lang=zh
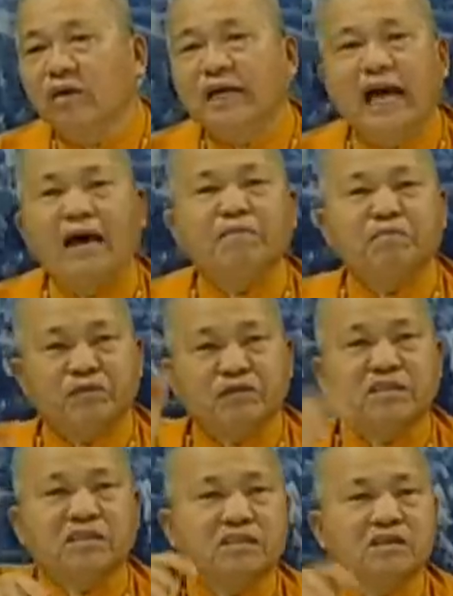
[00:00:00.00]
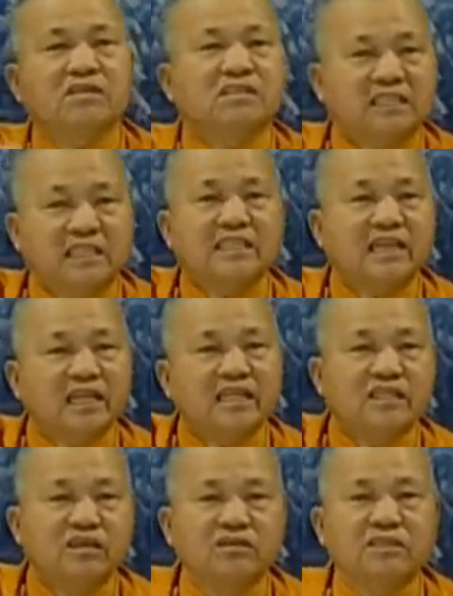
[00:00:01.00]
未来不是说今
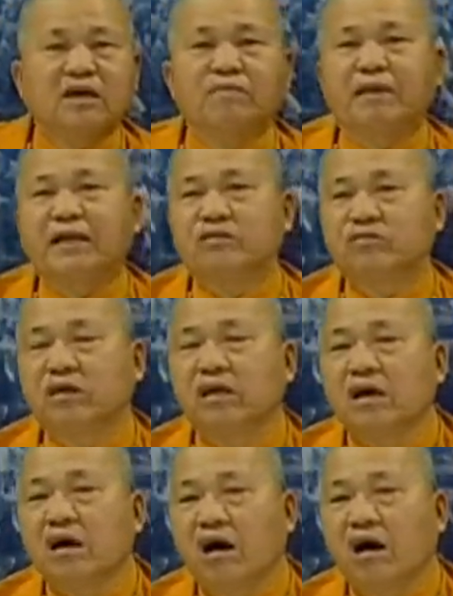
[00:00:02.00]
天以后到百岁，